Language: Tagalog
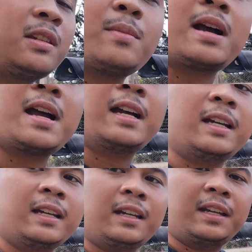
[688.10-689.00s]
sa mga
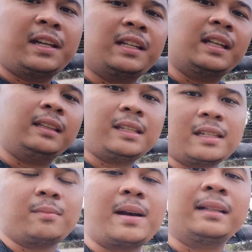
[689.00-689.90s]

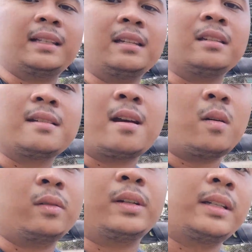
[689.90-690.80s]
disadvantage ng
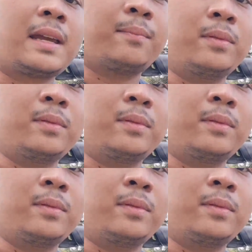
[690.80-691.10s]
owner type